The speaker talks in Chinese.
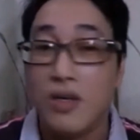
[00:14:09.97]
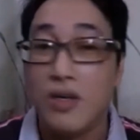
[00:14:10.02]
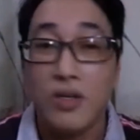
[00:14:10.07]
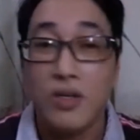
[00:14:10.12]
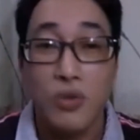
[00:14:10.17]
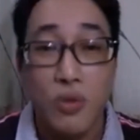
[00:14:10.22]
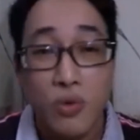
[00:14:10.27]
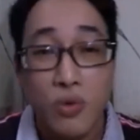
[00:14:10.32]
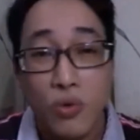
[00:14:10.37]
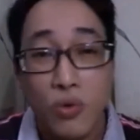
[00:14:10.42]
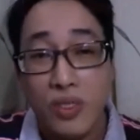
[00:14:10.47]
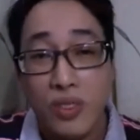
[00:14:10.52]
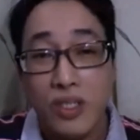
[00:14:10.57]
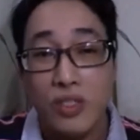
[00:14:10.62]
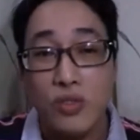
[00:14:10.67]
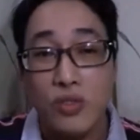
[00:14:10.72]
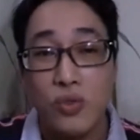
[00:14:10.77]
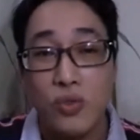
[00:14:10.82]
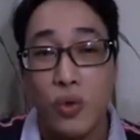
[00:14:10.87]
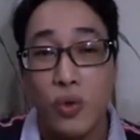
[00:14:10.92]
如果
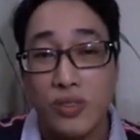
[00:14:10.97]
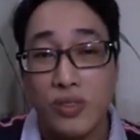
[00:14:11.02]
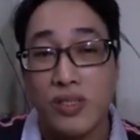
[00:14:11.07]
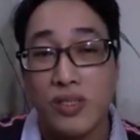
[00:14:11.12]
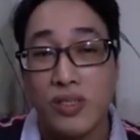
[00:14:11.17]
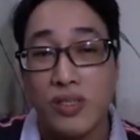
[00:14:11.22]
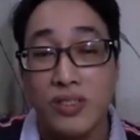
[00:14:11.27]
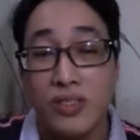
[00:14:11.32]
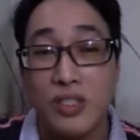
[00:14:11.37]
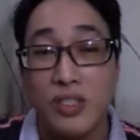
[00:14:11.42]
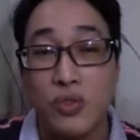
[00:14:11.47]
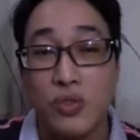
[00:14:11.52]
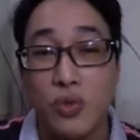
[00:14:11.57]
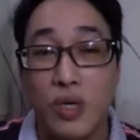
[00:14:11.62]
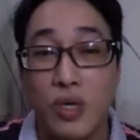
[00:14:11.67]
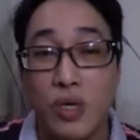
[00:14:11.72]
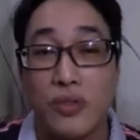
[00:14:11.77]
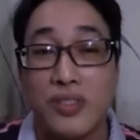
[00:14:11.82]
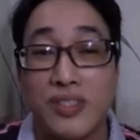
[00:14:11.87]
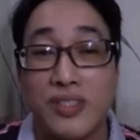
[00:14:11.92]
你做生意
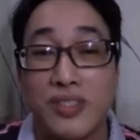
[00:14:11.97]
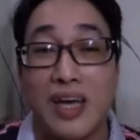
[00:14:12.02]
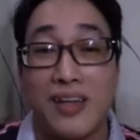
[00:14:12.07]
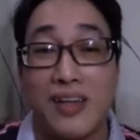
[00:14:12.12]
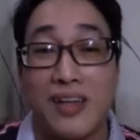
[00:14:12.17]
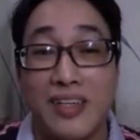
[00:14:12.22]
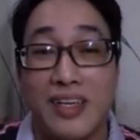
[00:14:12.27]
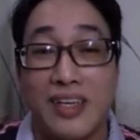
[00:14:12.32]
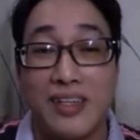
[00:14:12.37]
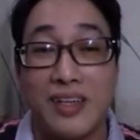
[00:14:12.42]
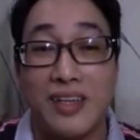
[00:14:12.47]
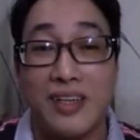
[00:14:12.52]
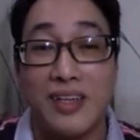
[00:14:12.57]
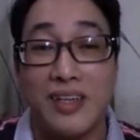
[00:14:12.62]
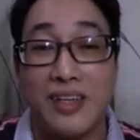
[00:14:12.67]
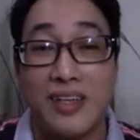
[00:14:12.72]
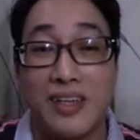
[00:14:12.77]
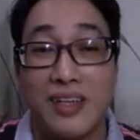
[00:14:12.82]
做了三年啊，